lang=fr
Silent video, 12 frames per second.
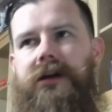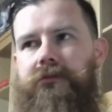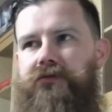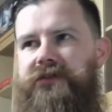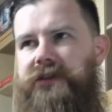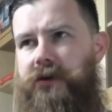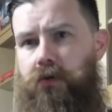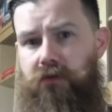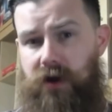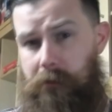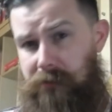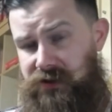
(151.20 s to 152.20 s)
Le style, on
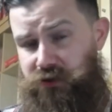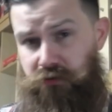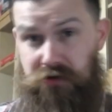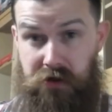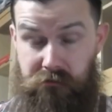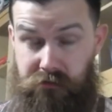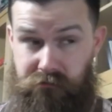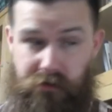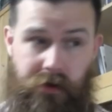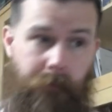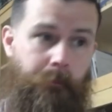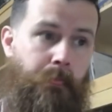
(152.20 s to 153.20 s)
voit la passe sauter vite
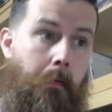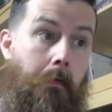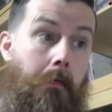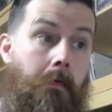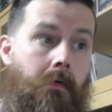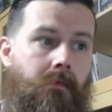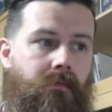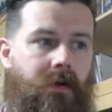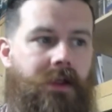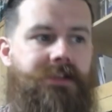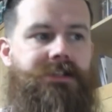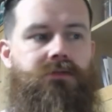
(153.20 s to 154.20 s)
fait.
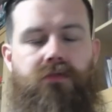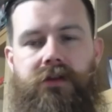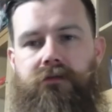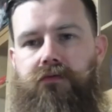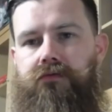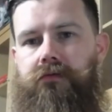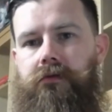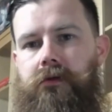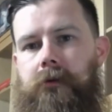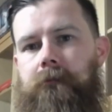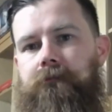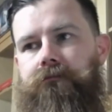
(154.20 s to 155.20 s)
Voilà, si au niveau
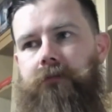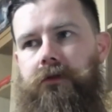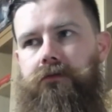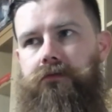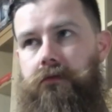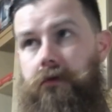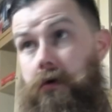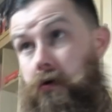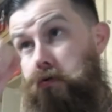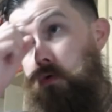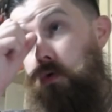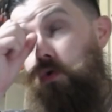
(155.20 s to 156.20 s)

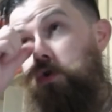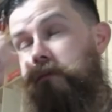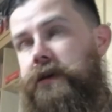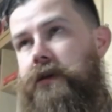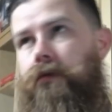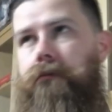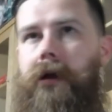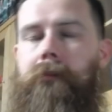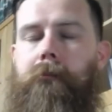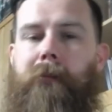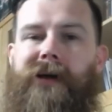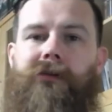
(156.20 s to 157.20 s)
de, rugby, on parle
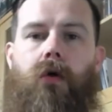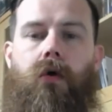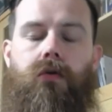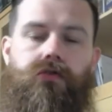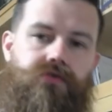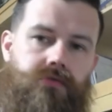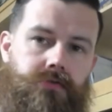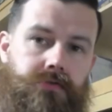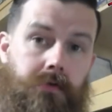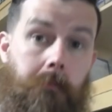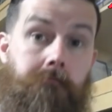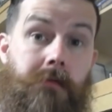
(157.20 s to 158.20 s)
pas de grand
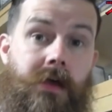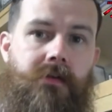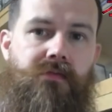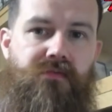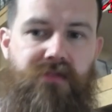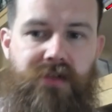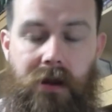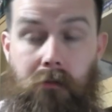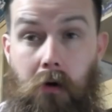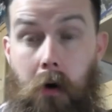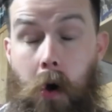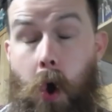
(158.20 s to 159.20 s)
chose.
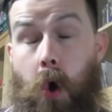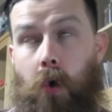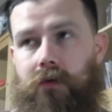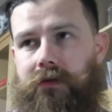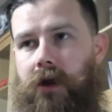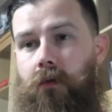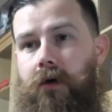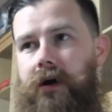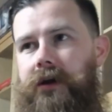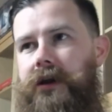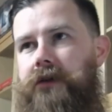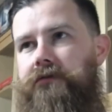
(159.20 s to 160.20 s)
Finalement, on a le droit
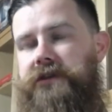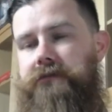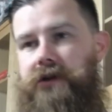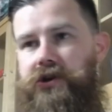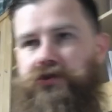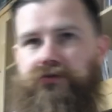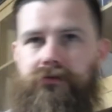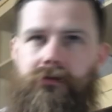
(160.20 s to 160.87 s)
à quelques images